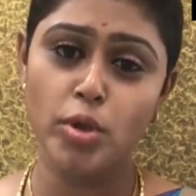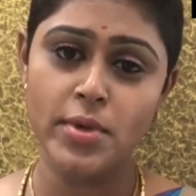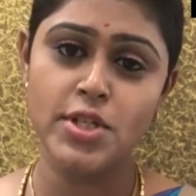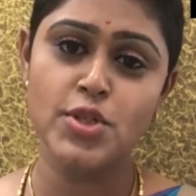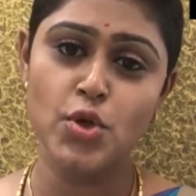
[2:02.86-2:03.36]
போதும்
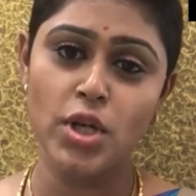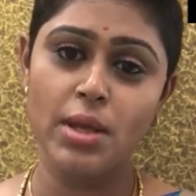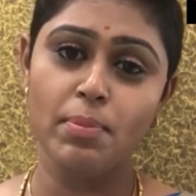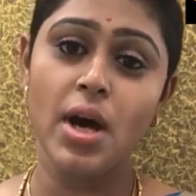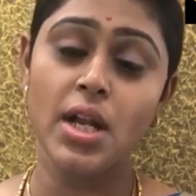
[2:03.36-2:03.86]
என்று
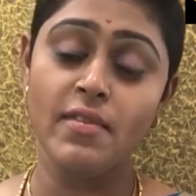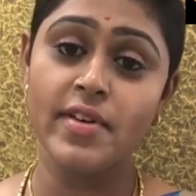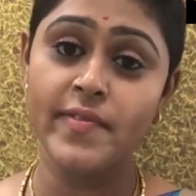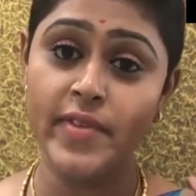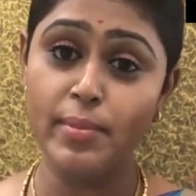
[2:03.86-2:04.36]
சொல்லிப்பார்
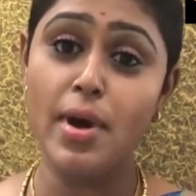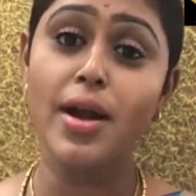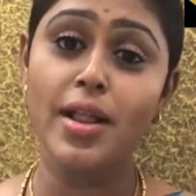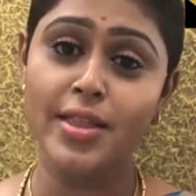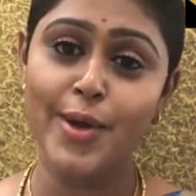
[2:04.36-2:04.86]
அவன்
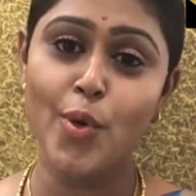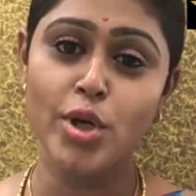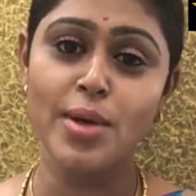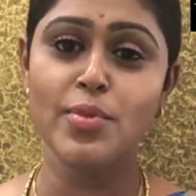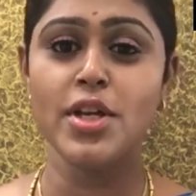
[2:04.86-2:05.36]
விமானத்தை
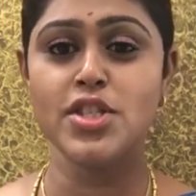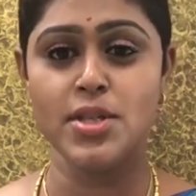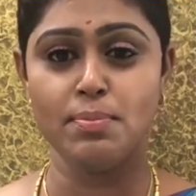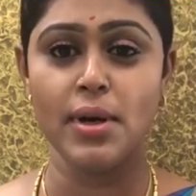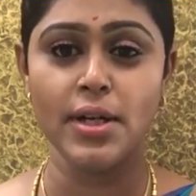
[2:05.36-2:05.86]
ஓட்ட
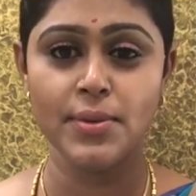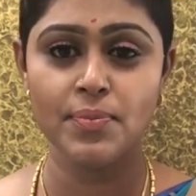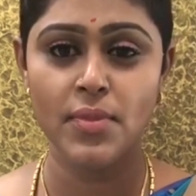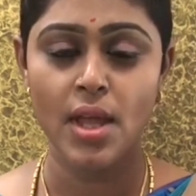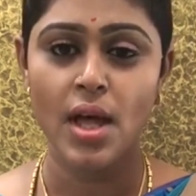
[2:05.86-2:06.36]
முயற்சிப்பான்
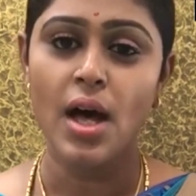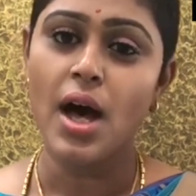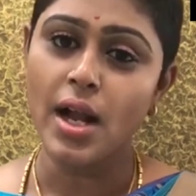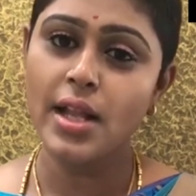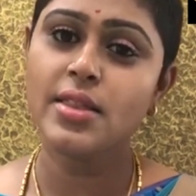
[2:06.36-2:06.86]

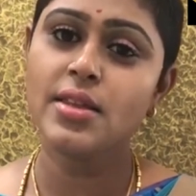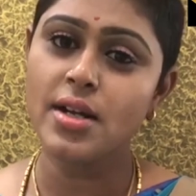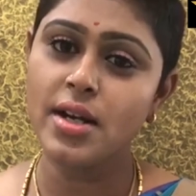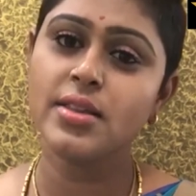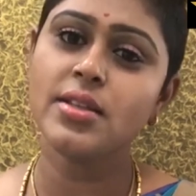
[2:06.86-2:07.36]
அடித்து
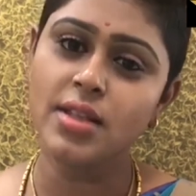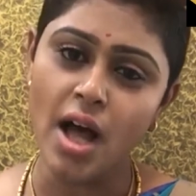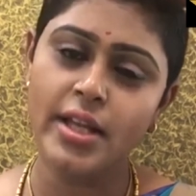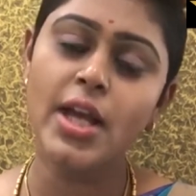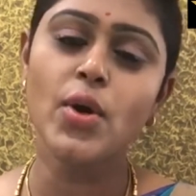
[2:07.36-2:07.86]
அடித்து
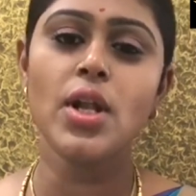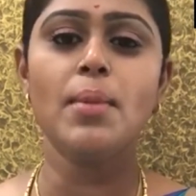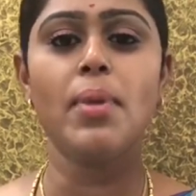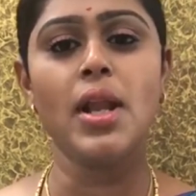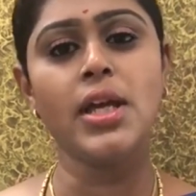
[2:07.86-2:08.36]
தாங்கிக் கொள்ள
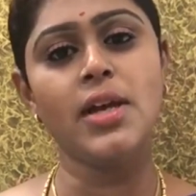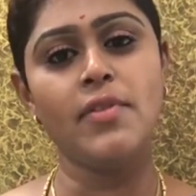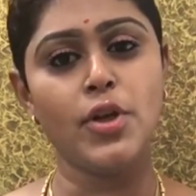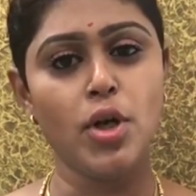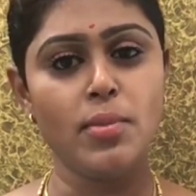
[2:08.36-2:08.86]
பழக்கி
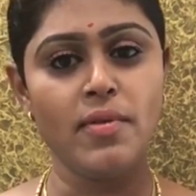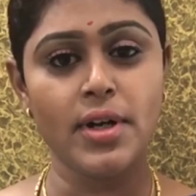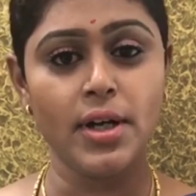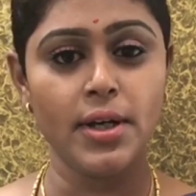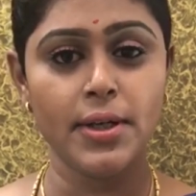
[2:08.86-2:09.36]
விட்டோம்
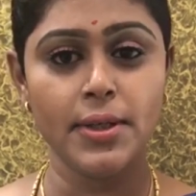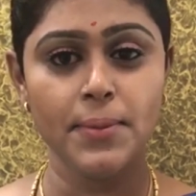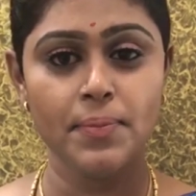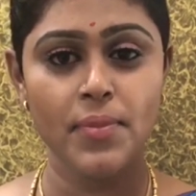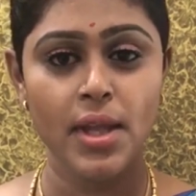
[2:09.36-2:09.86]
அவர்களுக்கு
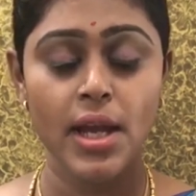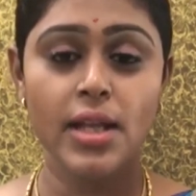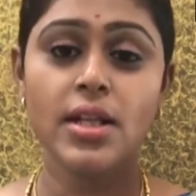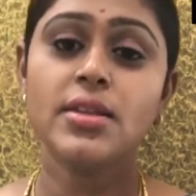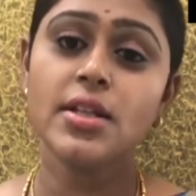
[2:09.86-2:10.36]

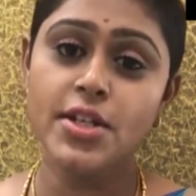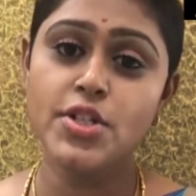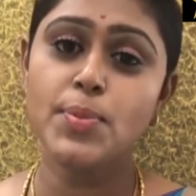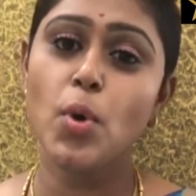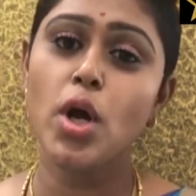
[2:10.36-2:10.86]
எதிர்த்து
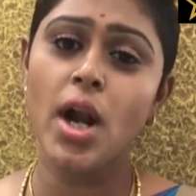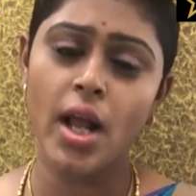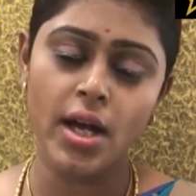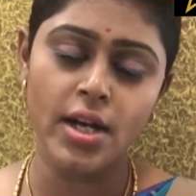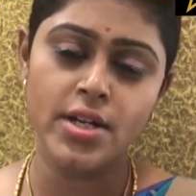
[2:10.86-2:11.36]
நின்று
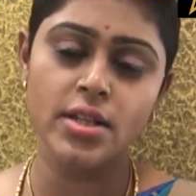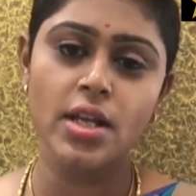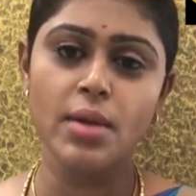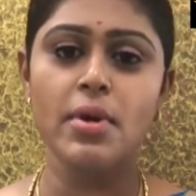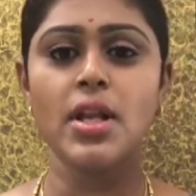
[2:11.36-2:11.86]
போராட
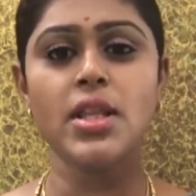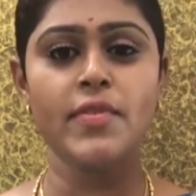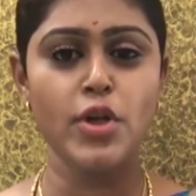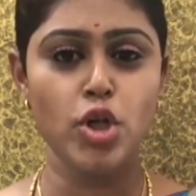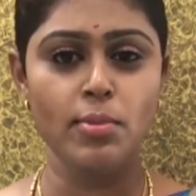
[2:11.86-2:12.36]
கட்டுத்தர மறந்து
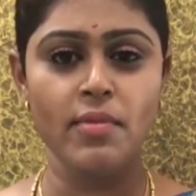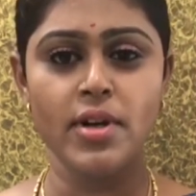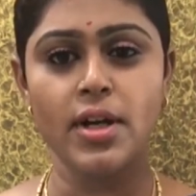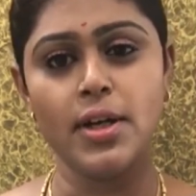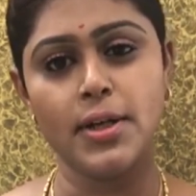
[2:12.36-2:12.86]
விட்டோம்
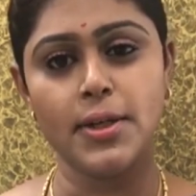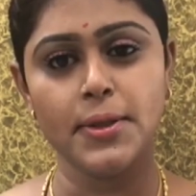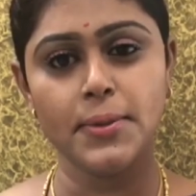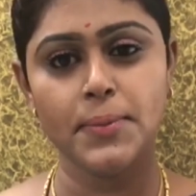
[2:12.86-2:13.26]
அவர்களுக்கு